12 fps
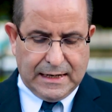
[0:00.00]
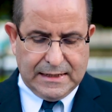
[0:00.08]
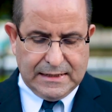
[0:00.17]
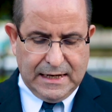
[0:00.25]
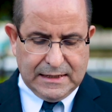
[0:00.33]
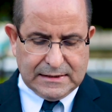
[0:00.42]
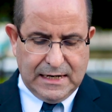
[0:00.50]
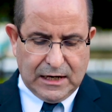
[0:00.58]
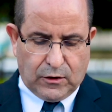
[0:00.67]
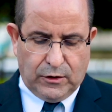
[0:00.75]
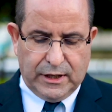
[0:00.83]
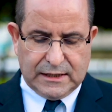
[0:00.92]
calidad de
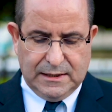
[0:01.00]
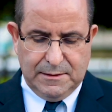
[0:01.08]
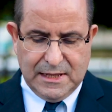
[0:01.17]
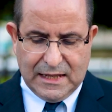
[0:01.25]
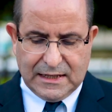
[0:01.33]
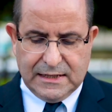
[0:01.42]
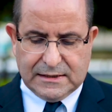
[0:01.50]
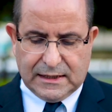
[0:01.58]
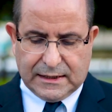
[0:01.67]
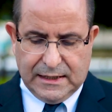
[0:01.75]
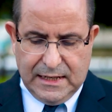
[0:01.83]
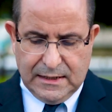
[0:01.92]
la conectividad a
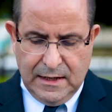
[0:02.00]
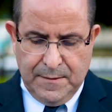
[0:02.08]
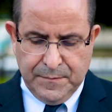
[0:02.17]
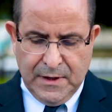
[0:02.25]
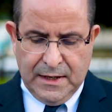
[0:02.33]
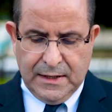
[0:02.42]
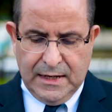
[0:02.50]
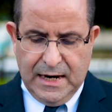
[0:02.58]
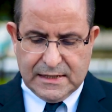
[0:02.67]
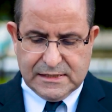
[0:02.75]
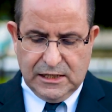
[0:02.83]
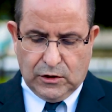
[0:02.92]
Internet ni
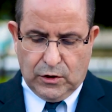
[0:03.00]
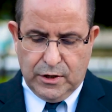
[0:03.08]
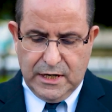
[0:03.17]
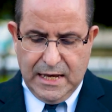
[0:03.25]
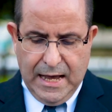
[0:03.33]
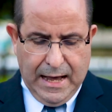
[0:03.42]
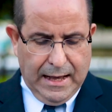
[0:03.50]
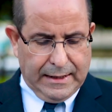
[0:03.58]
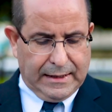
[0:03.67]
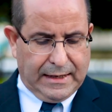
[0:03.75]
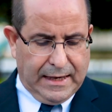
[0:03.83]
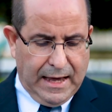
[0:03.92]
la
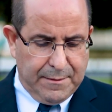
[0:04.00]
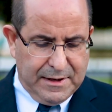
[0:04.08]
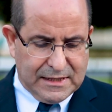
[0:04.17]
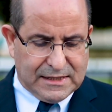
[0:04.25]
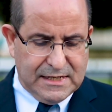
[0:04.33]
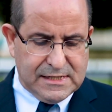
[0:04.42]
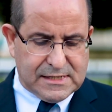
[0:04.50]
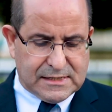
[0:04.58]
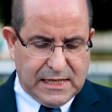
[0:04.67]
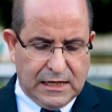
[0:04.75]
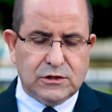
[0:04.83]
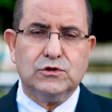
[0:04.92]
sincronía que a veces
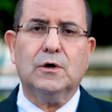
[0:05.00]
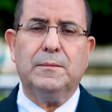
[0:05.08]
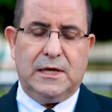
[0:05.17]
tanto